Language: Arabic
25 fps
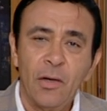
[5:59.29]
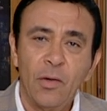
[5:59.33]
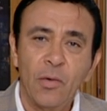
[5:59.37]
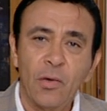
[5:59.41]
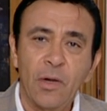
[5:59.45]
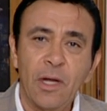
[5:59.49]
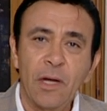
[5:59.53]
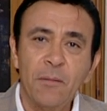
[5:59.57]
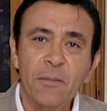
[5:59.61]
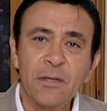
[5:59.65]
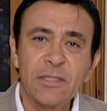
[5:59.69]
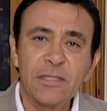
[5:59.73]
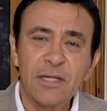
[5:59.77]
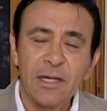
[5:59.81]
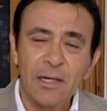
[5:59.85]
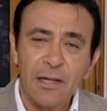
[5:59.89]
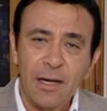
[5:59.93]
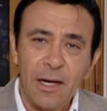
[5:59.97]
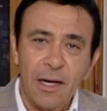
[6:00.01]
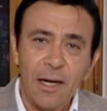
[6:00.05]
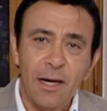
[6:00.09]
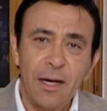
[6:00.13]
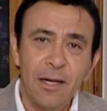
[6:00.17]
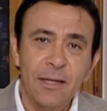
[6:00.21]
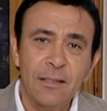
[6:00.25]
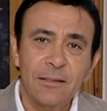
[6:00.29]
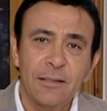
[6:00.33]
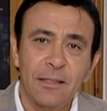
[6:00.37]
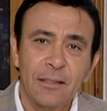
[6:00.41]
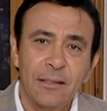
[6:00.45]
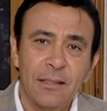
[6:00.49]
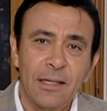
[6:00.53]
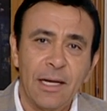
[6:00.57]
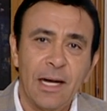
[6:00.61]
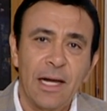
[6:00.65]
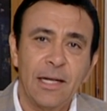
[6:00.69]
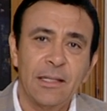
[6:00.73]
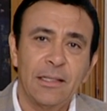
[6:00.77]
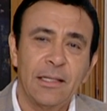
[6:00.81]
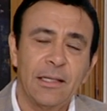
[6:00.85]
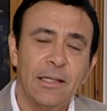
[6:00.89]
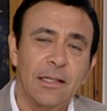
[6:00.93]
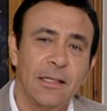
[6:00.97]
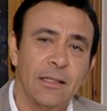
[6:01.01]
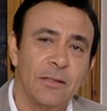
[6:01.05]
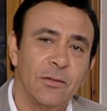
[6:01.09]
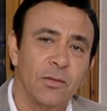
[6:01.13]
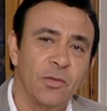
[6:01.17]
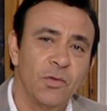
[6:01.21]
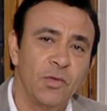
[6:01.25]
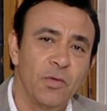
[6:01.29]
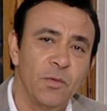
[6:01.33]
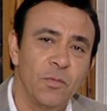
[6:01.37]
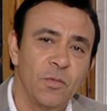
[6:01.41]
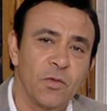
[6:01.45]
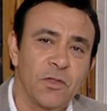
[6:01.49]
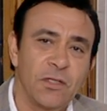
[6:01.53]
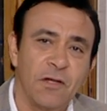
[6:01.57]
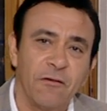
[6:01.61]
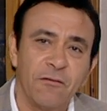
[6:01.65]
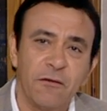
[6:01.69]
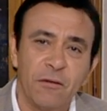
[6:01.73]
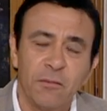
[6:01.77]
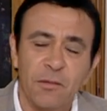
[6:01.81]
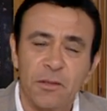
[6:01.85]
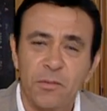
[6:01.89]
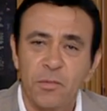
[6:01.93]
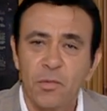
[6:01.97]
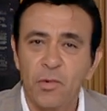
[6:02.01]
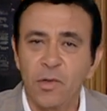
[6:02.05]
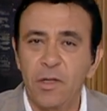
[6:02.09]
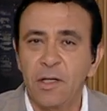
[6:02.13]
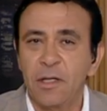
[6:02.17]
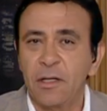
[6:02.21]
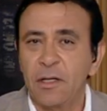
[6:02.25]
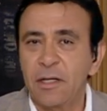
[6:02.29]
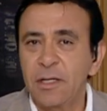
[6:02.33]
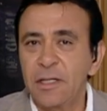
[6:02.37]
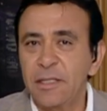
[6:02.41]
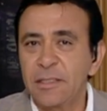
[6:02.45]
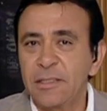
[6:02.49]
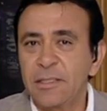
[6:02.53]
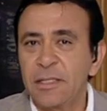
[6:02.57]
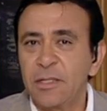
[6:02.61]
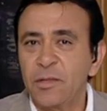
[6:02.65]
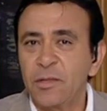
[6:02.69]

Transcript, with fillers: وكما صرح أيضا يعني دكتور مصطفى مدبولي رئيس